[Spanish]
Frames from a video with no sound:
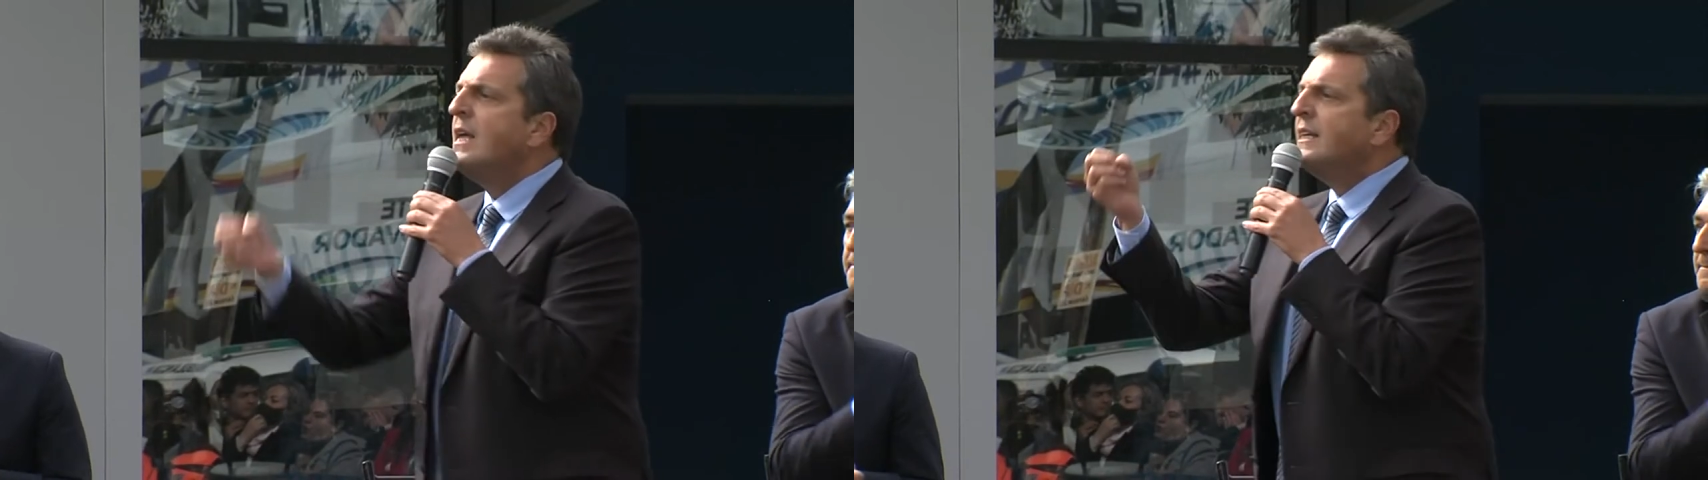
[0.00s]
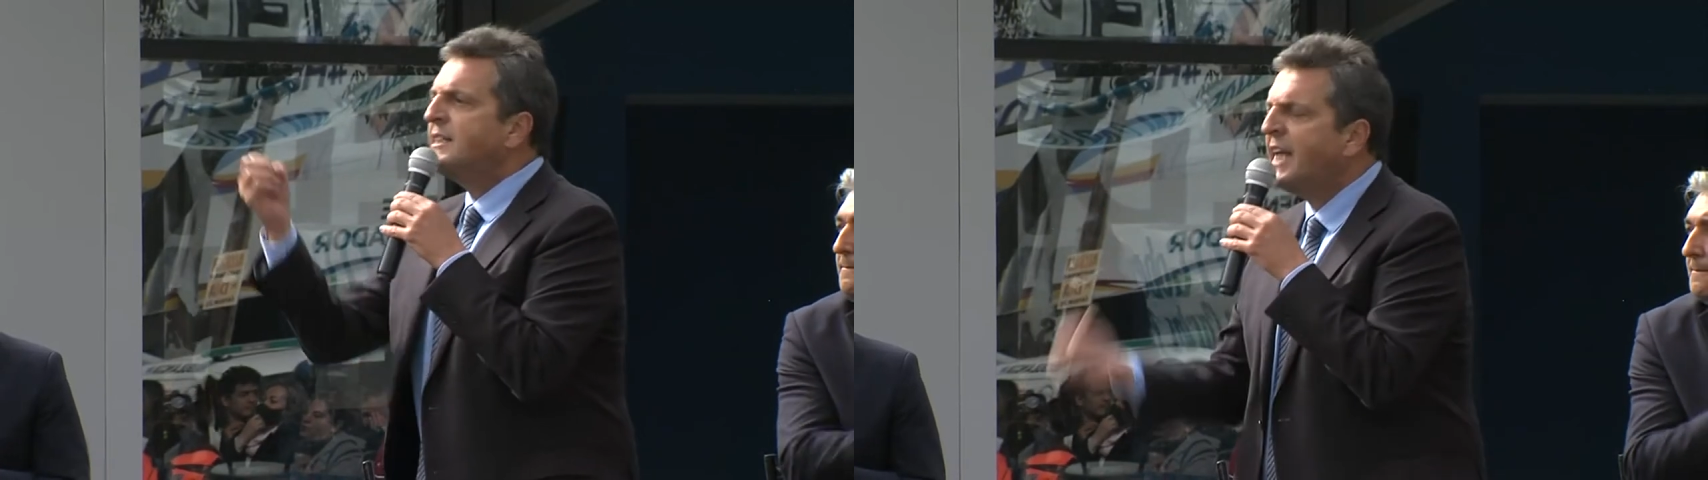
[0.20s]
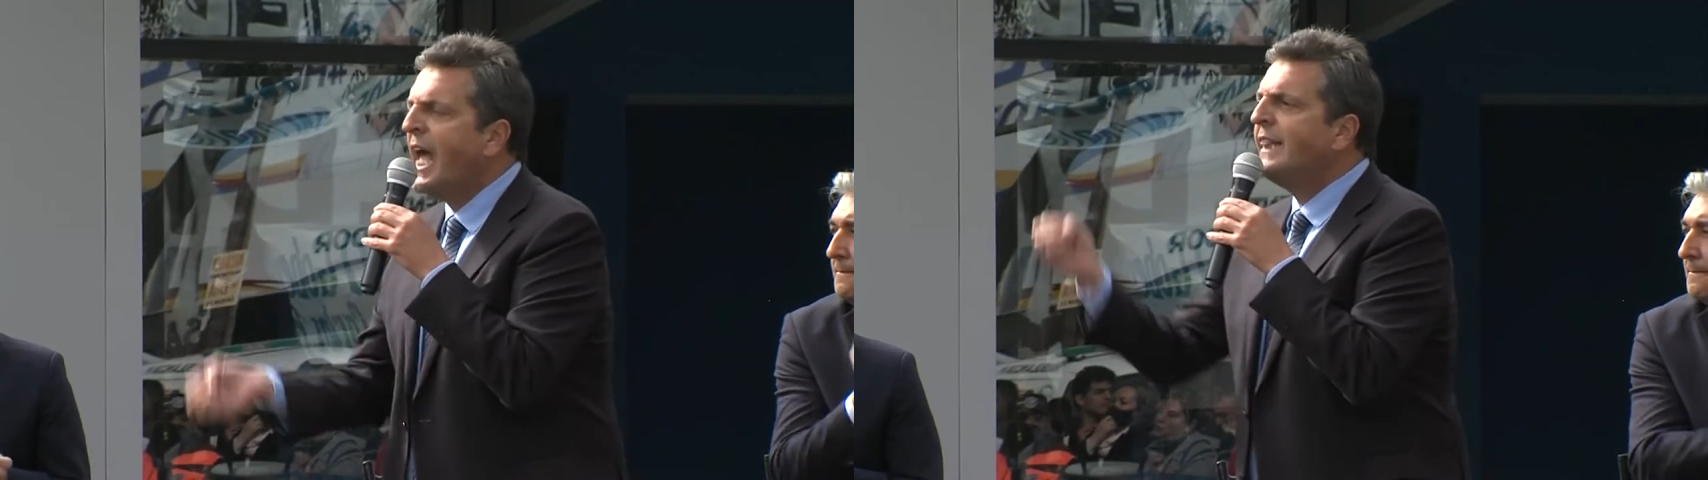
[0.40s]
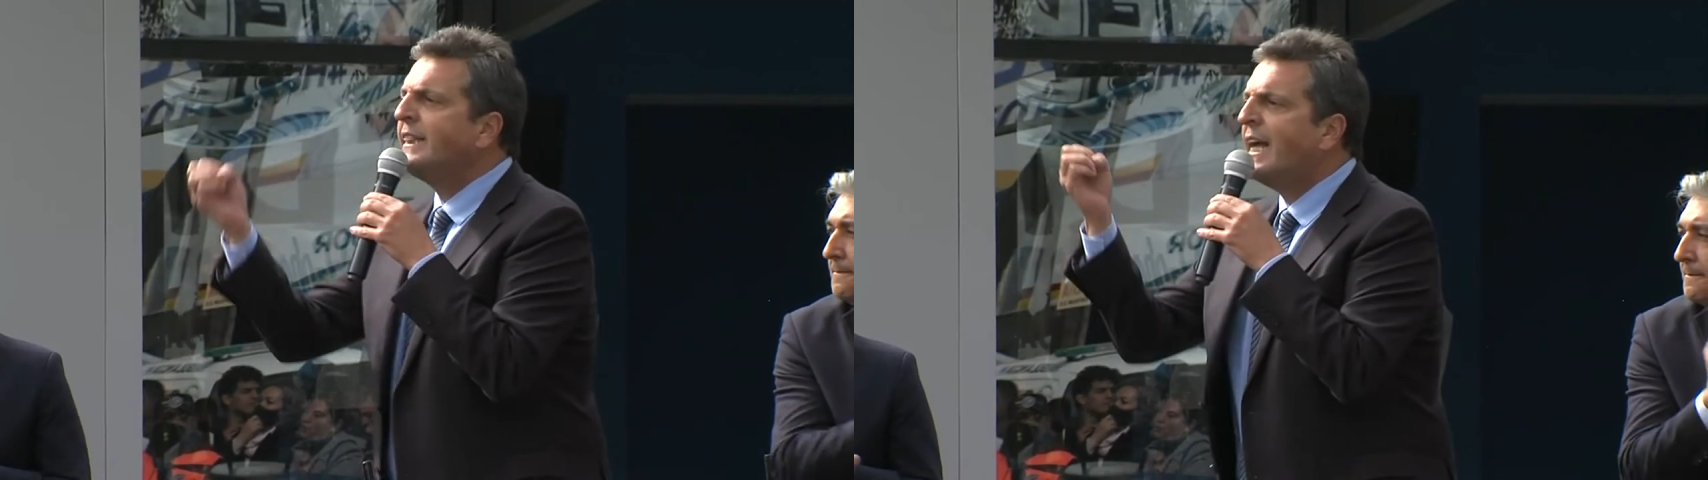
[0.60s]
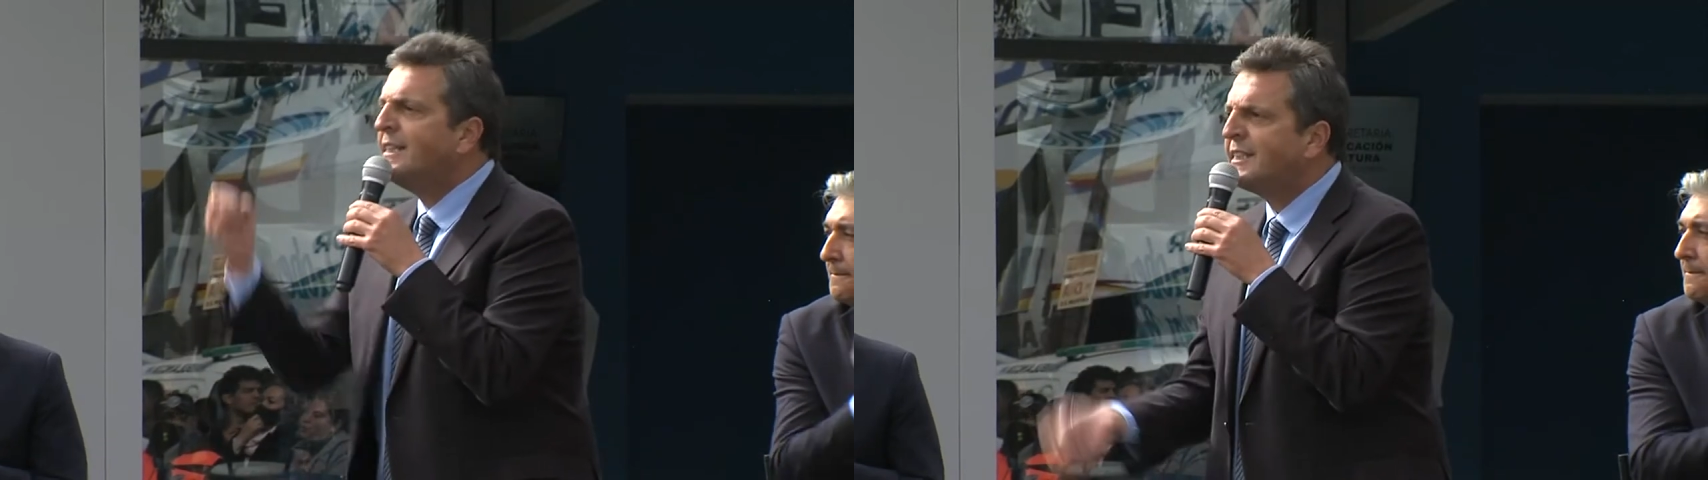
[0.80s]

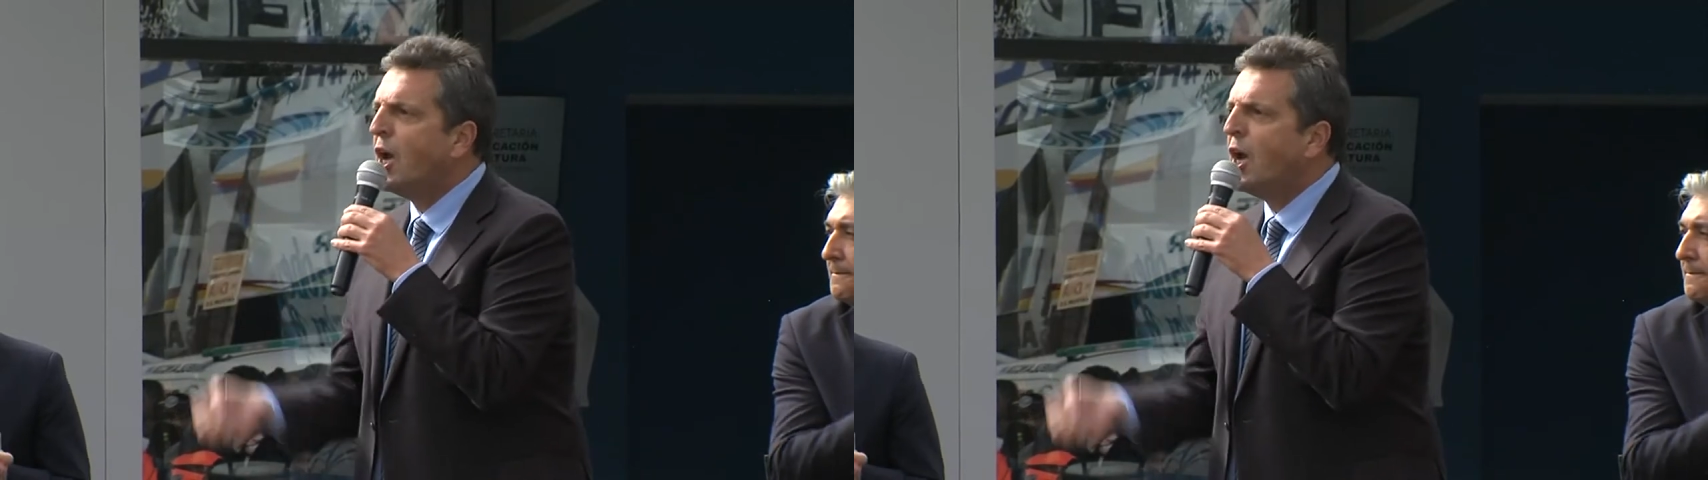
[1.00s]
siéntanse